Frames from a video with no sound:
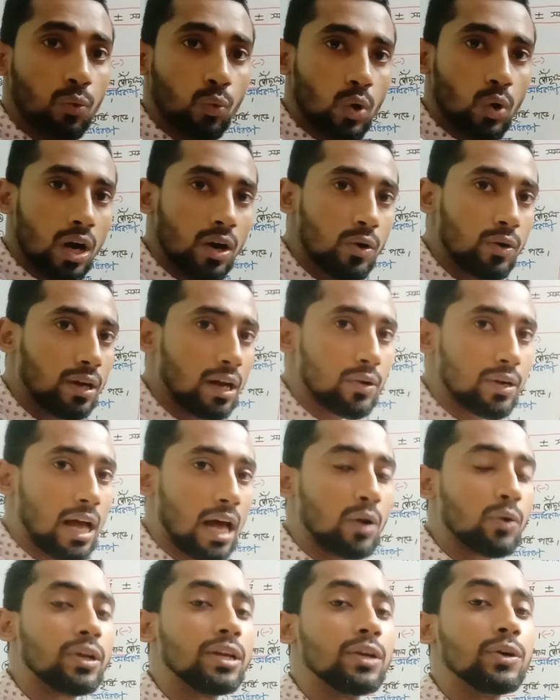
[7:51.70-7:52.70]
উড়ানোর কারণে
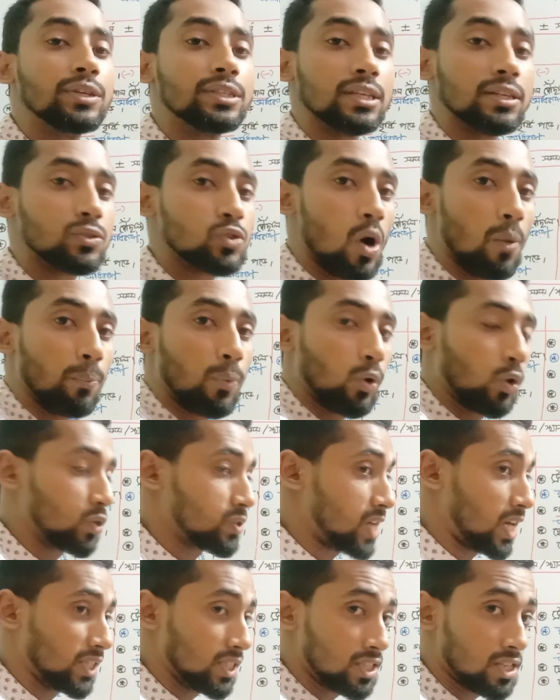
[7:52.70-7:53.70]
আরো কি হয়েছে সম্পর্ক
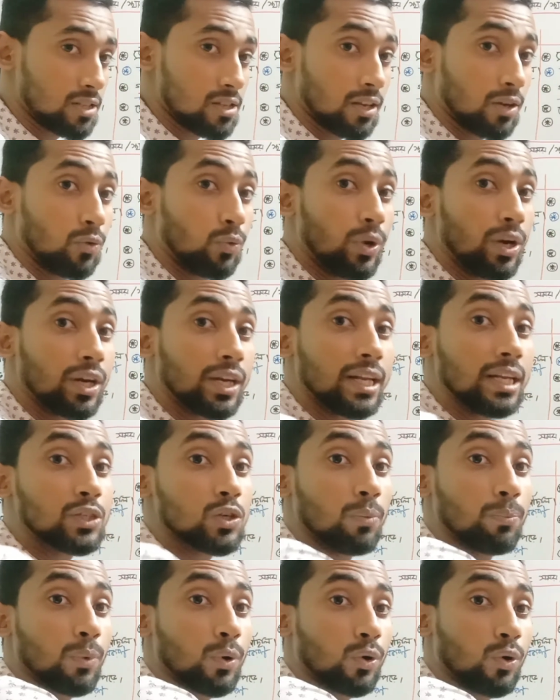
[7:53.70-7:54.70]
ছাদের সাথে গুড়ির কি
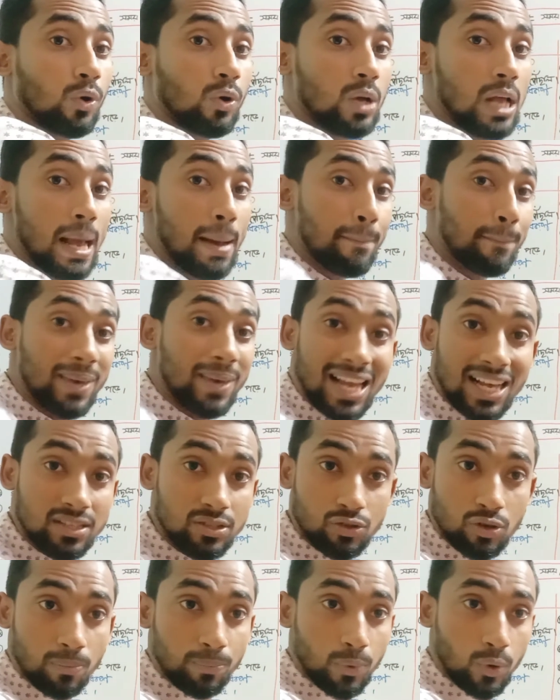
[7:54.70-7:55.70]
সম্পর্ক প্লাস
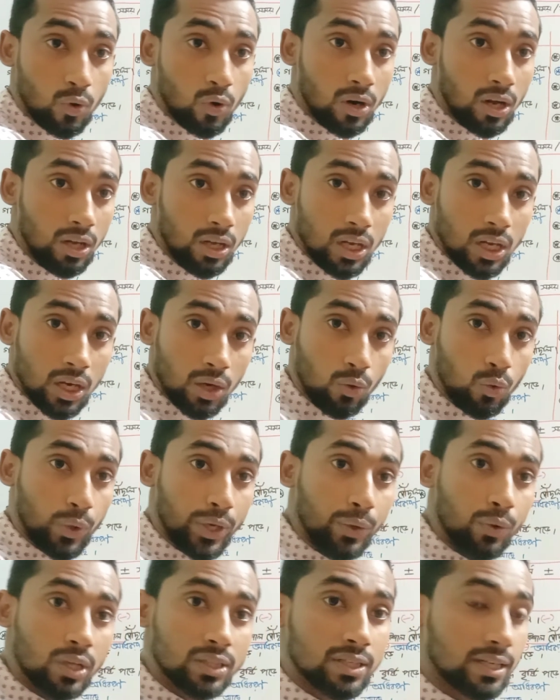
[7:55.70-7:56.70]
সম্পর্ক না
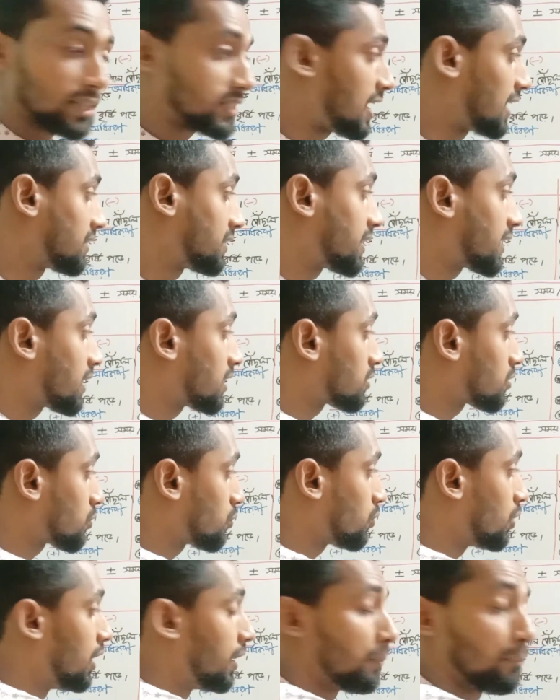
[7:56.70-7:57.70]
গুড়ি উড়াচ্ছে ছাদ থেকে তো
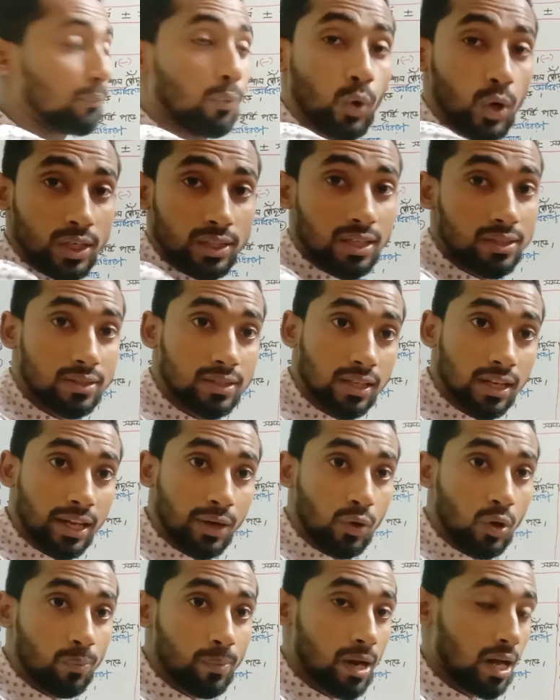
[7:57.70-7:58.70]
পড়ে যাচ্ছে না
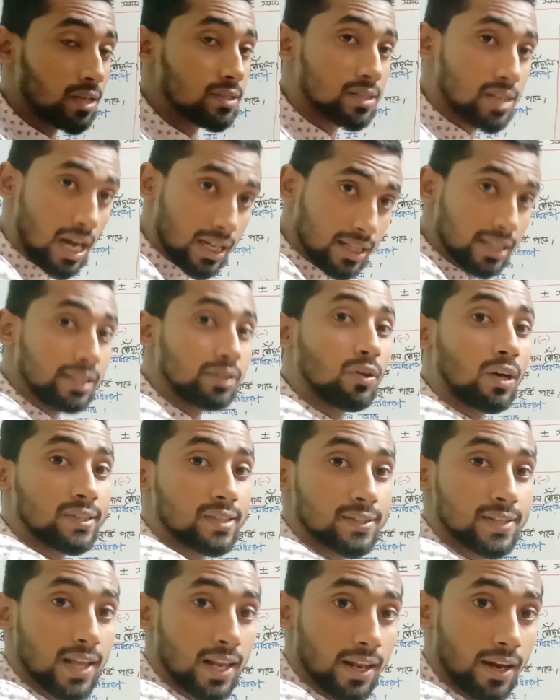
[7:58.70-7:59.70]
এরকম না ছাদেই তো
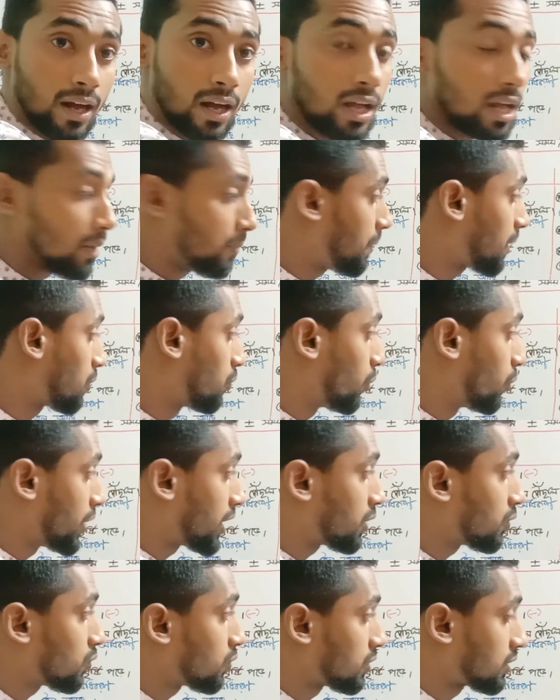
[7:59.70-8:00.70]
আছে ছেলেরা বা গুড়ি
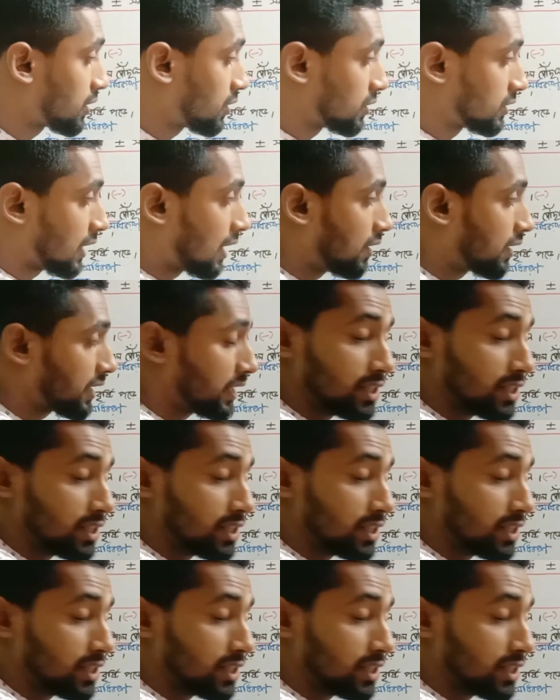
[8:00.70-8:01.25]
তাহলে